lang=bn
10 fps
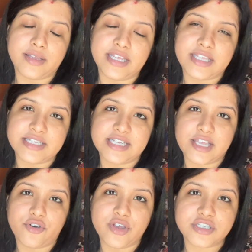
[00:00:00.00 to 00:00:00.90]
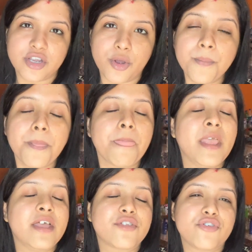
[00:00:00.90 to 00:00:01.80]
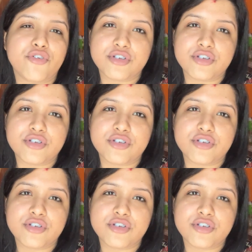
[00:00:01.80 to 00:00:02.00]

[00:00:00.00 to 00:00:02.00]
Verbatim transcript: নিতে যেতে হয়েছিল তো